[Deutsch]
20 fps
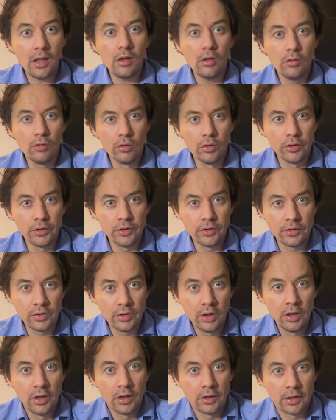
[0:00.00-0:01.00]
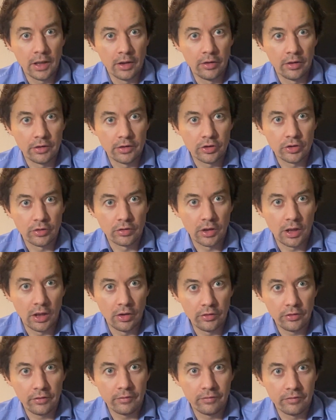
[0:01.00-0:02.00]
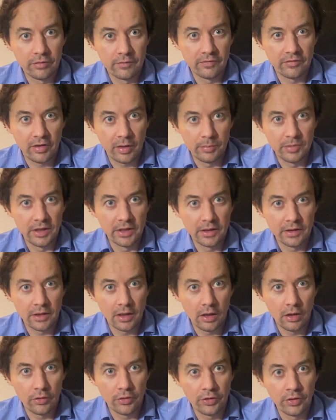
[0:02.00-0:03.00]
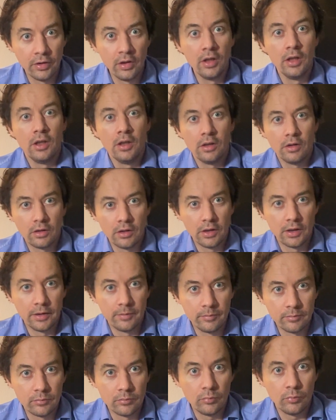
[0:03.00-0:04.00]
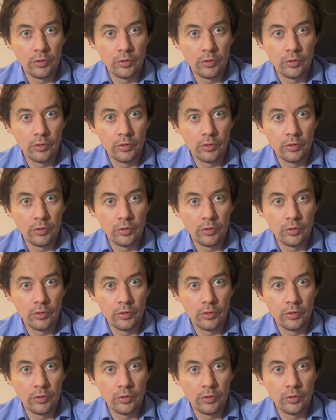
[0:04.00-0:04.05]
Und da hört ihr schon raus, Fünf-Familienhaus ähm,